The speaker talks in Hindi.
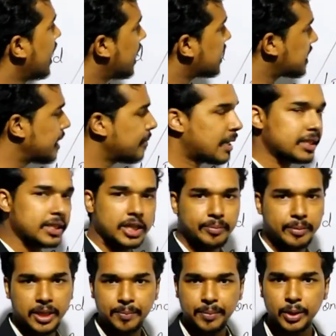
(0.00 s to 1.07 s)
एसआई मात्रक
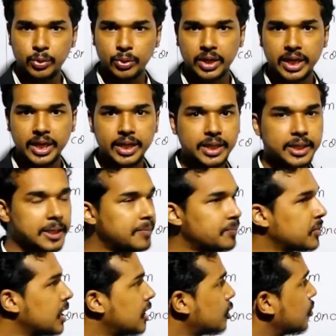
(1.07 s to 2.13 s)
में ही प्रयोग करना ठीक है
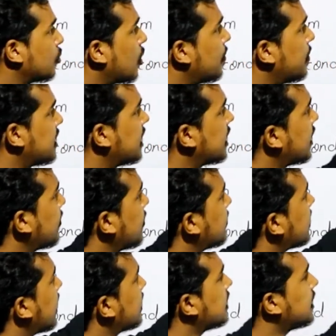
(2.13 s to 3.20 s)
तुमको हम पिछले टर्न पे
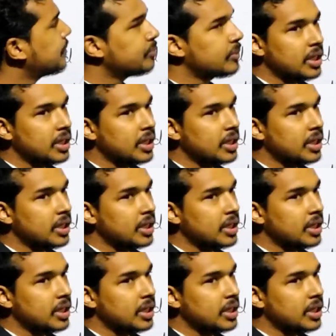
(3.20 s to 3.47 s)
बताए थे